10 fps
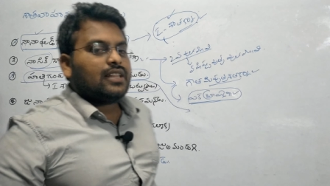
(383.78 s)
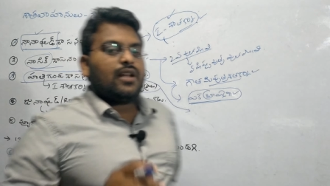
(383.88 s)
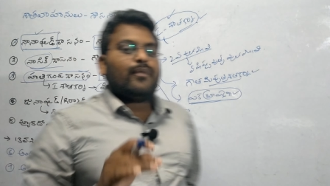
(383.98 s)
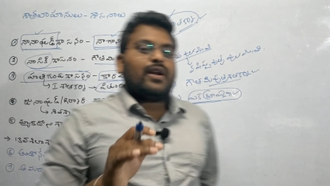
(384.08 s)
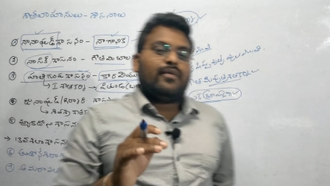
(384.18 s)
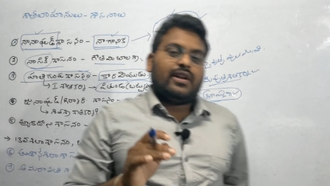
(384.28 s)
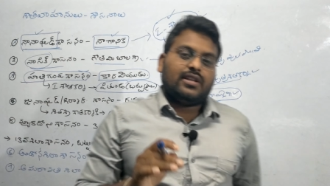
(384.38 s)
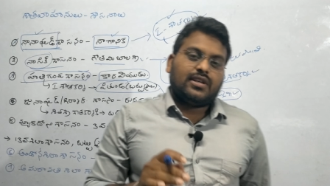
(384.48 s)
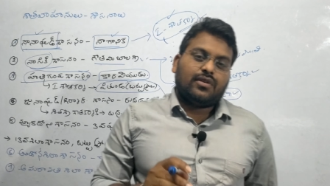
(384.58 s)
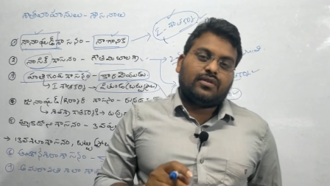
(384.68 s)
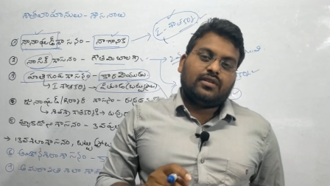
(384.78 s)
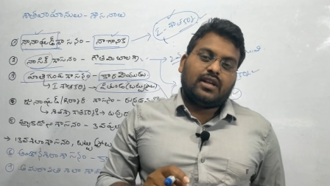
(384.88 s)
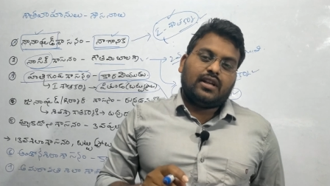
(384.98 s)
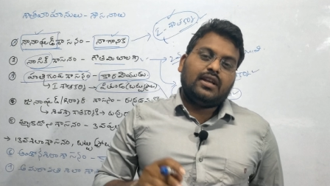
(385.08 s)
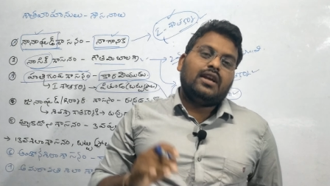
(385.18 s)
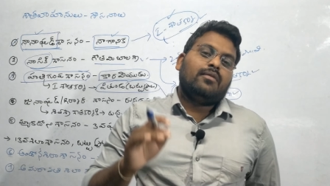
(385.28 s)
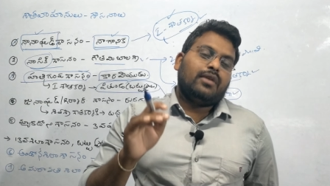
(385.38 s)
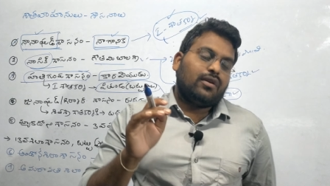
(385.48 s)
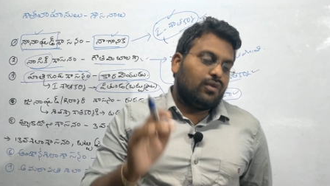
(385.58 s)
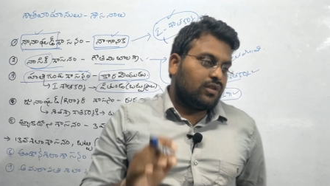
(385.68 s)
తెలపడం అనేది జరుగుతుందని
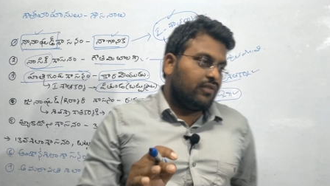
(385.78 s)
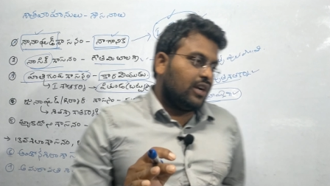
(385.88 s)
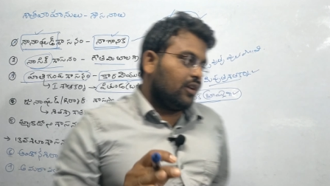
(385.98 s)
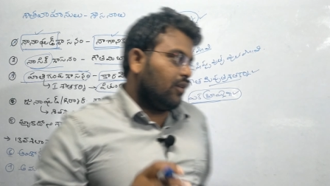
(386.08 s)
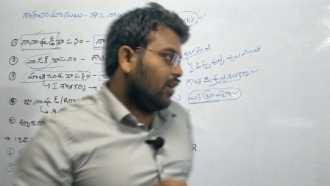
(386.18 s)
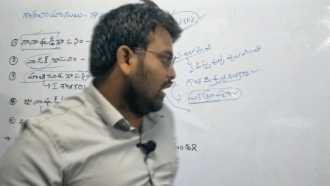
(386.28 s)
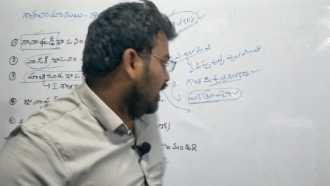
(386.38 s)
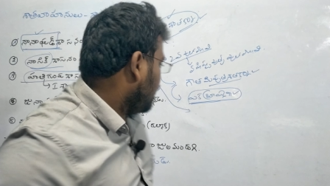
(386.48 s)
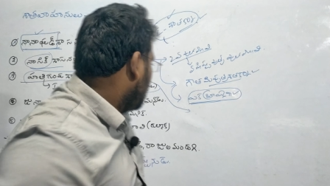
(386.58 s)
మీరు గుర్తుపెట్టుకోవాలి